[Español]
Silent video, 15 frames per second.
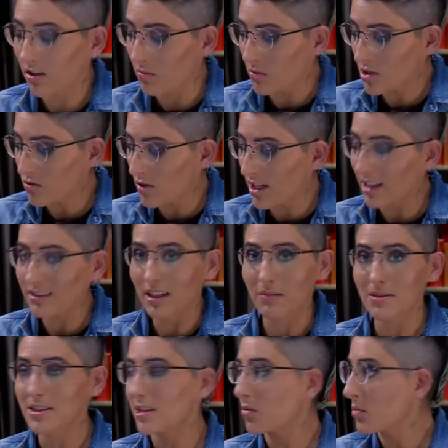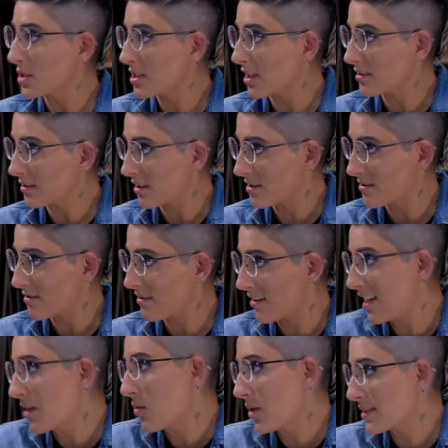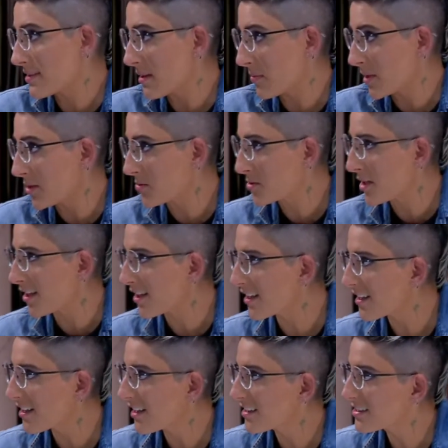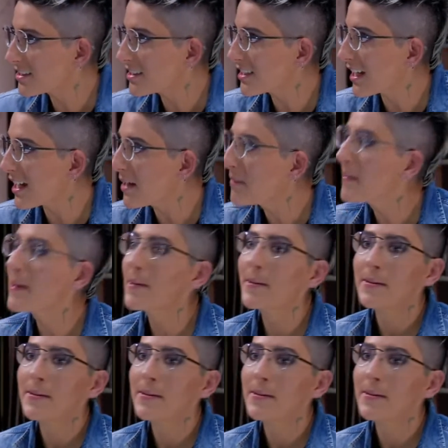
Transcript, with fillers: como esto era a través de WeChat, que es el WhatsApp que usan en, en, en China,